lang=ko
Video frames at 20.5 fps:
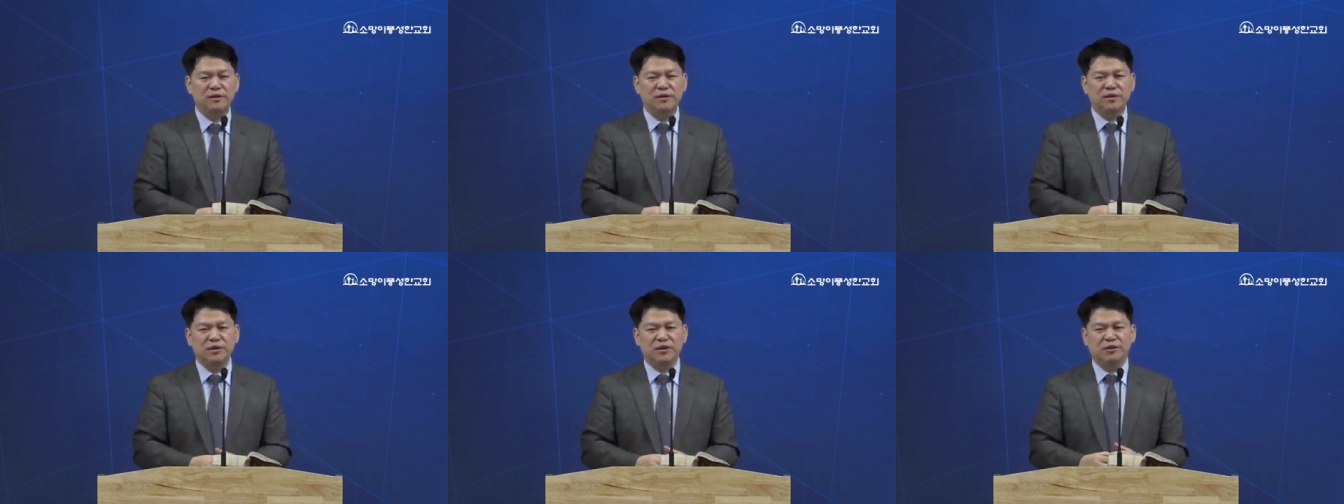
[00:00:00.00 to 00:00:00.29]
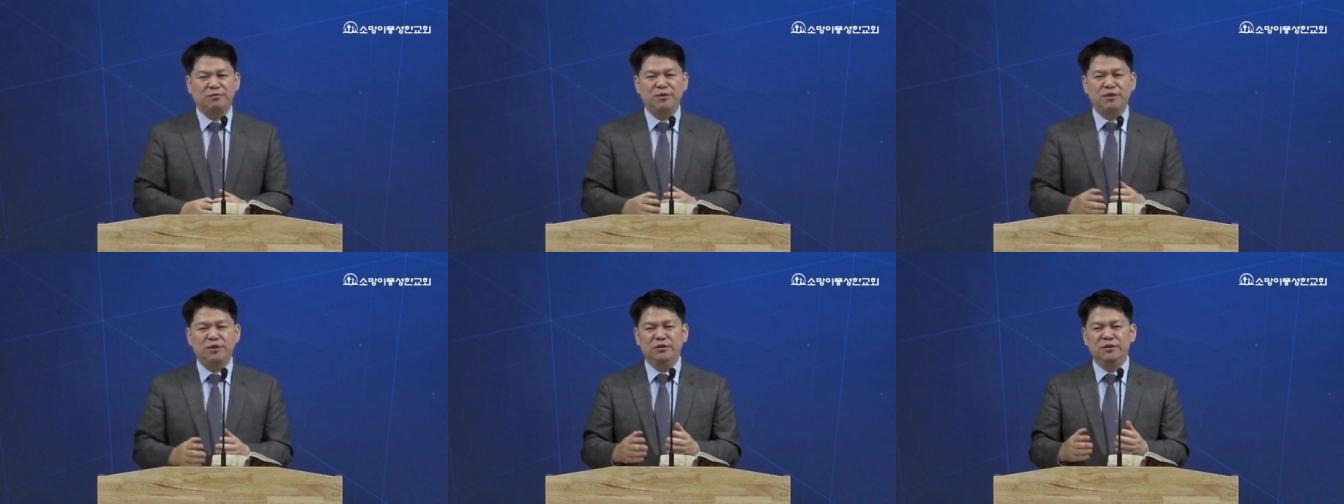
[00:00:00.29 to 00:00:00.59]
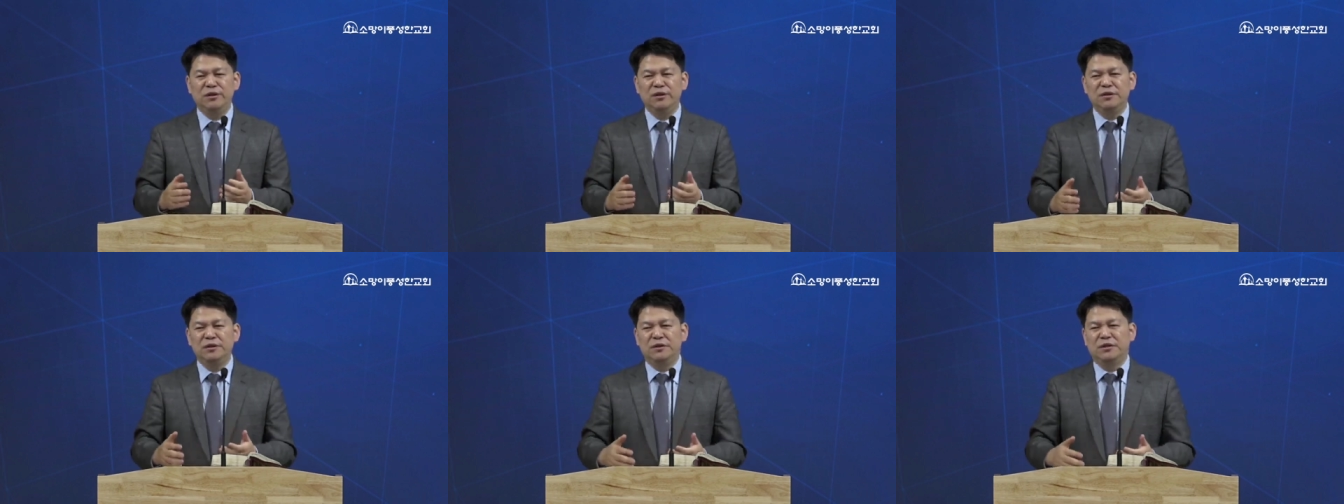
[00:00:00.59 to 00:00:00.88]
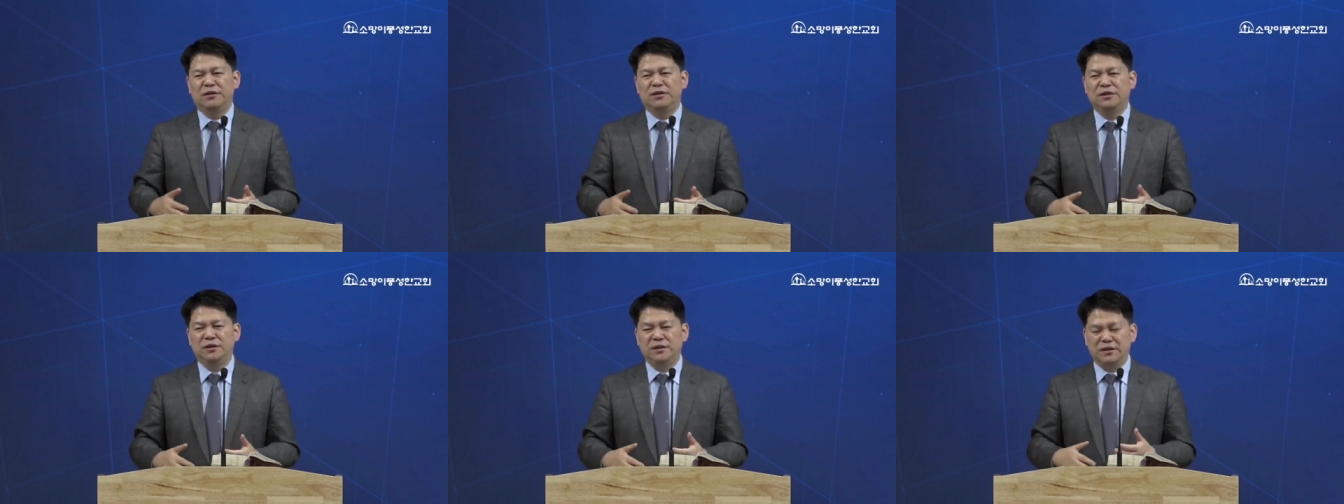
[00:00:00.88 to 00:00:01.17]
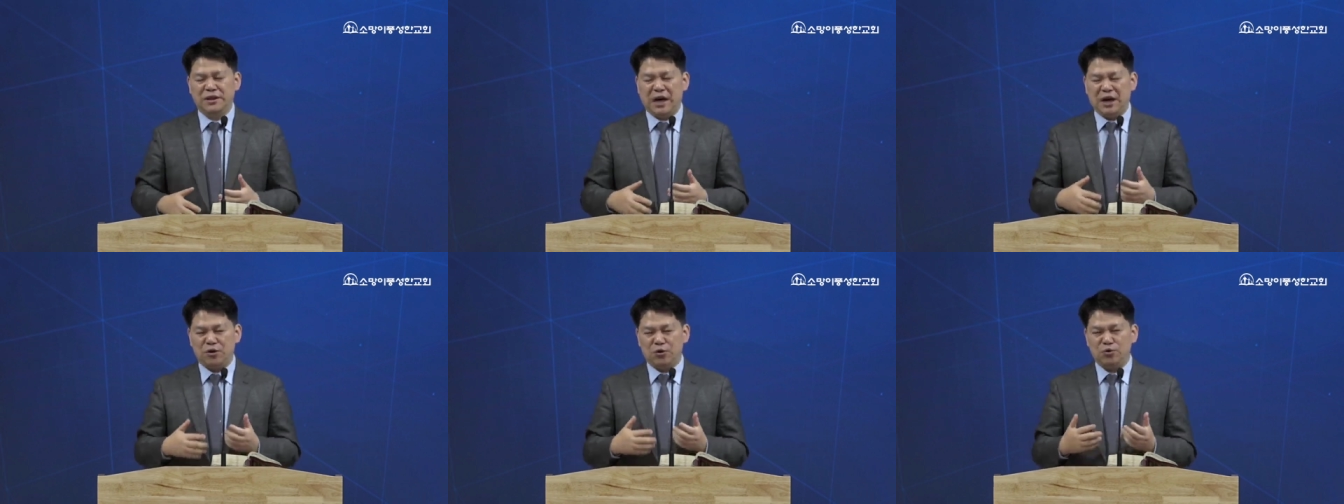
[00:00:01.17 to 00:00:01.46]
그러면 어,
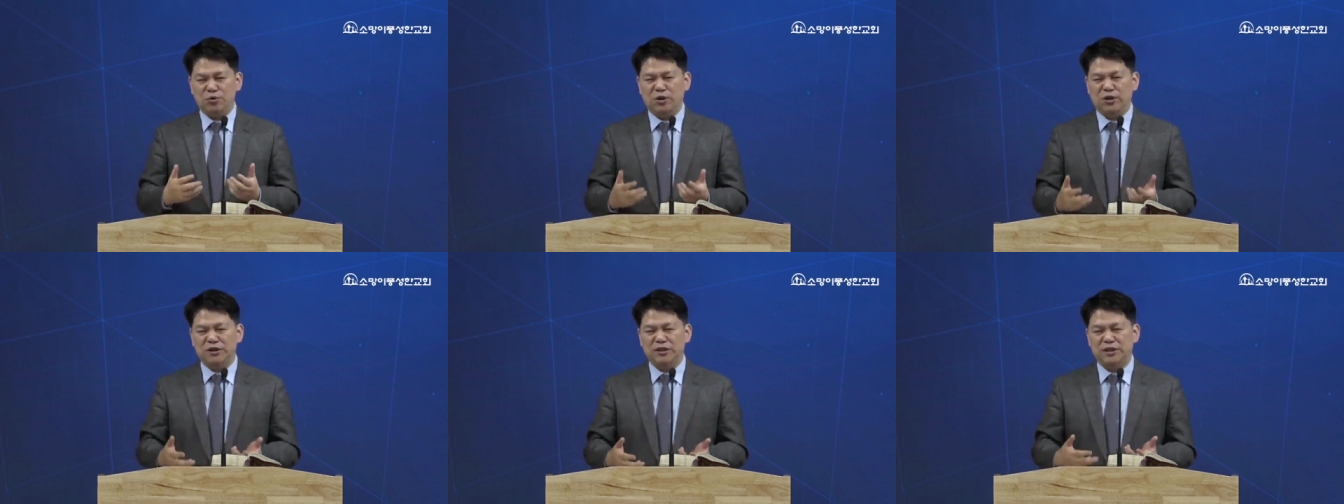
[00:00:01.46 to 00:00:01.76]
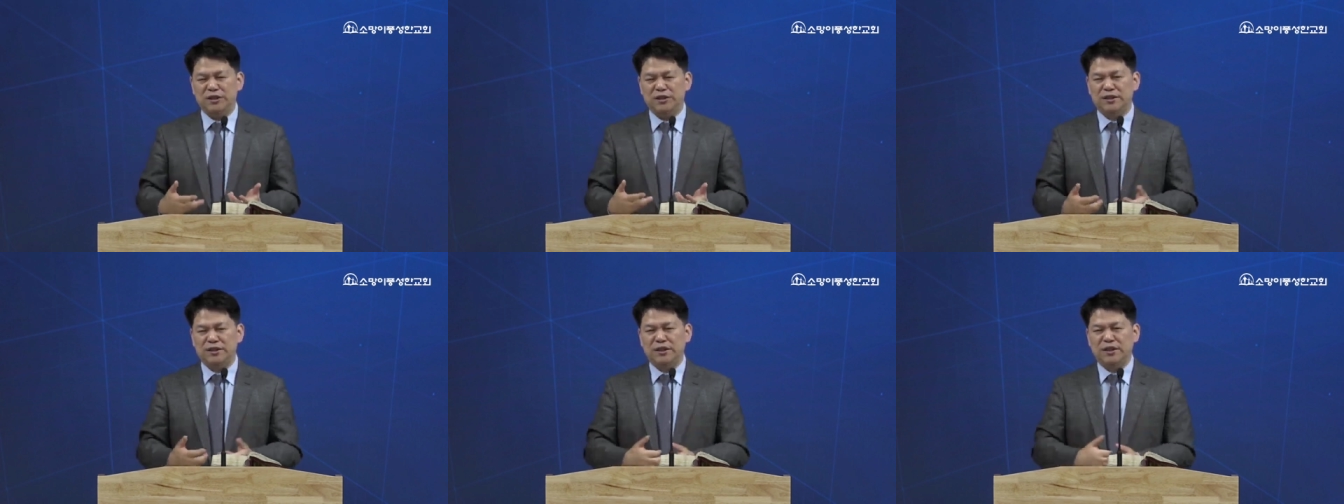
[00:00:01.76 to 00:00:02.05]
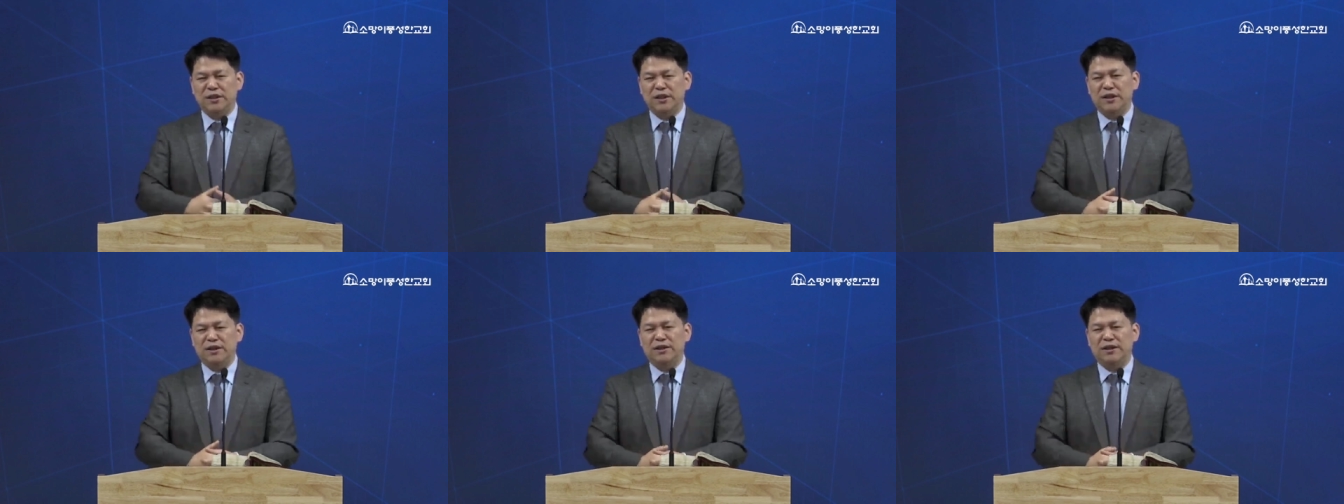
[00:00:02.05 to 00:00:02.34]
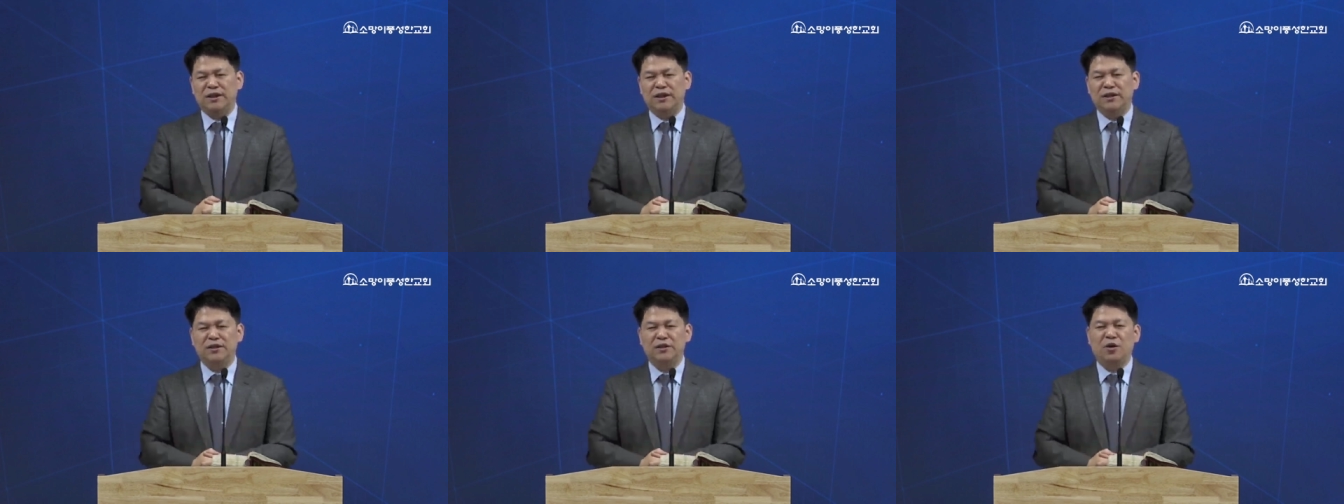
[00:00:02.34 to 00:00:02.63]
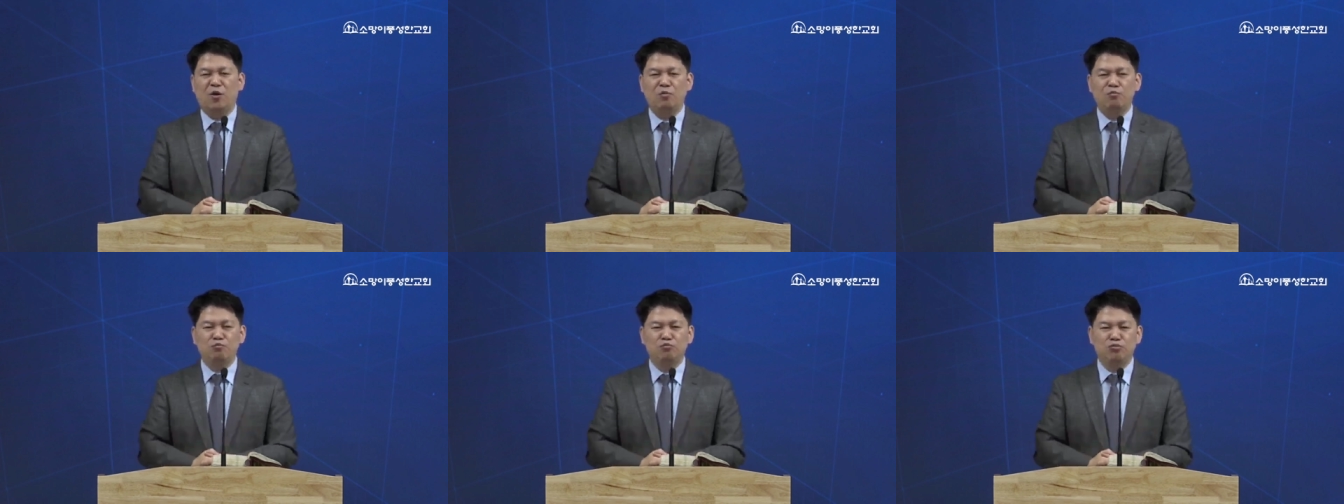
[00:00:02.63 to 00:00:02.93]
아론과 제사장에 대한
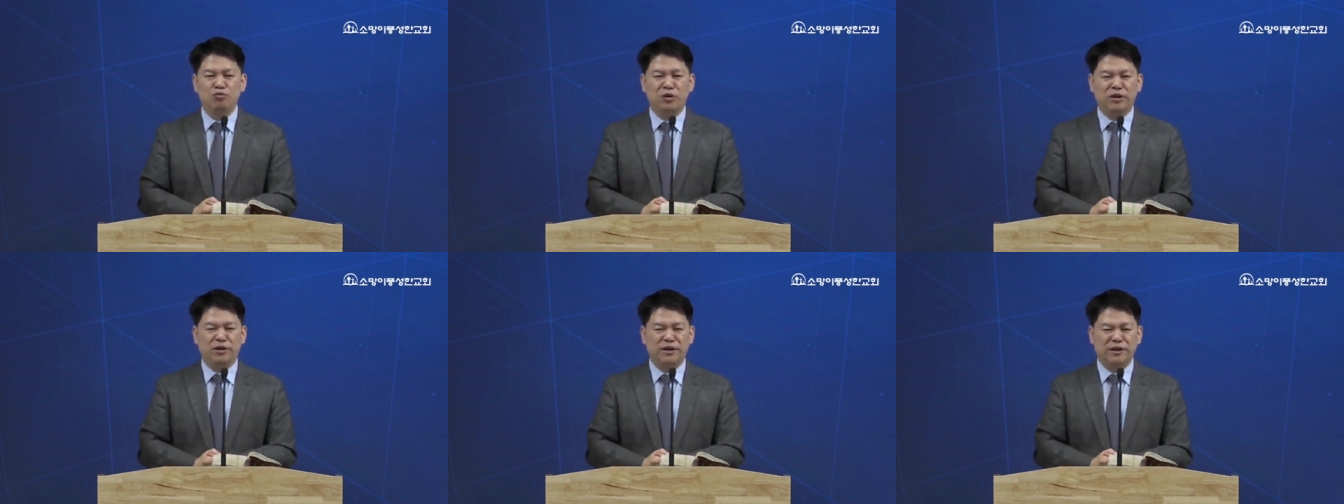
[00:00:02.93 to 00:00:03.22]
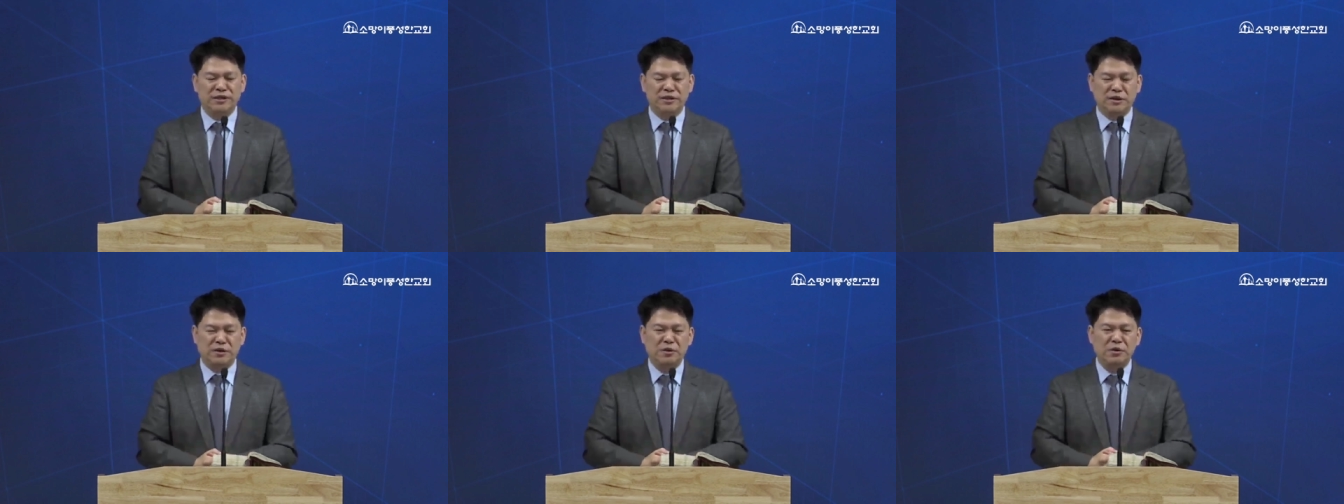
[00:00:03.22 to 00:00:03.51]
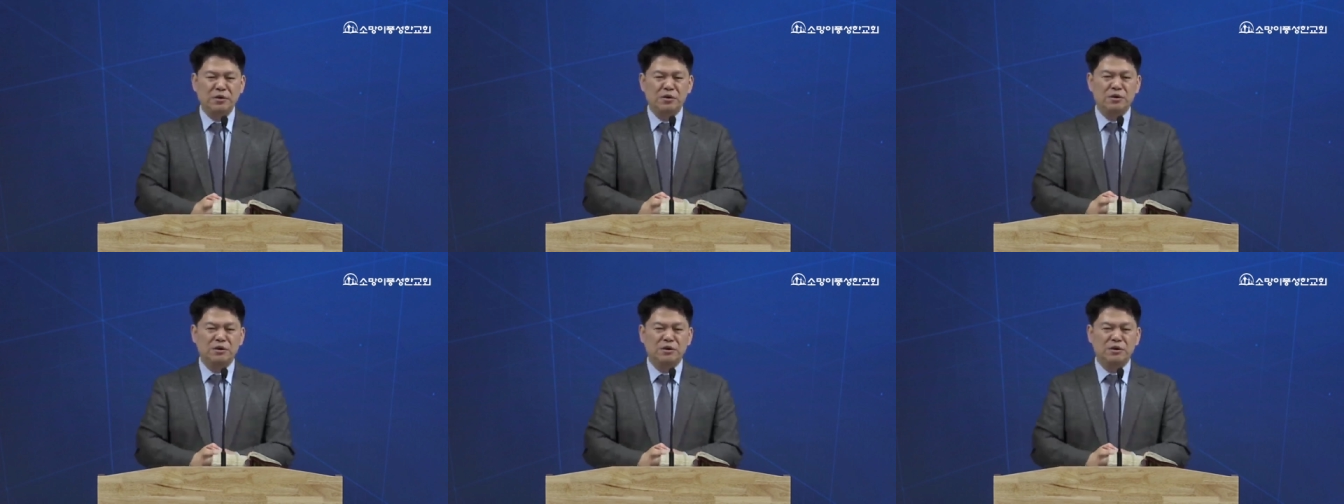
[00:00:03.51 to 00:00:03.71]
업무에 대해서